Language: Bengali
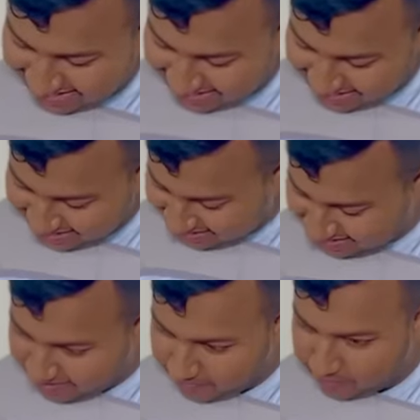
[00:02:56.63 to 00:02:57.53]
লাগছে
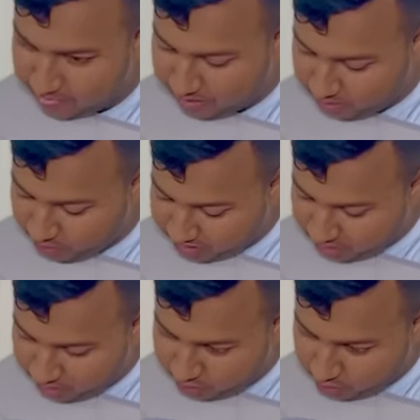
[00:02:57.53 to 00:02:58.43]
এই হাতটা লাগাতে
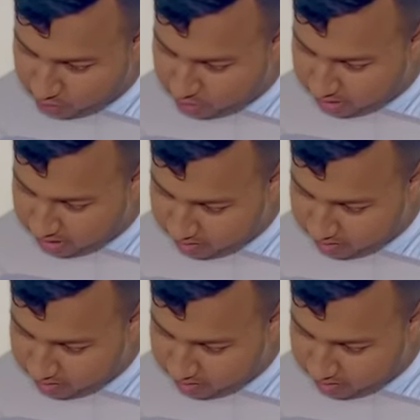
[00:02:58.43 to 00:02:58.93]
সম্পূর্ণ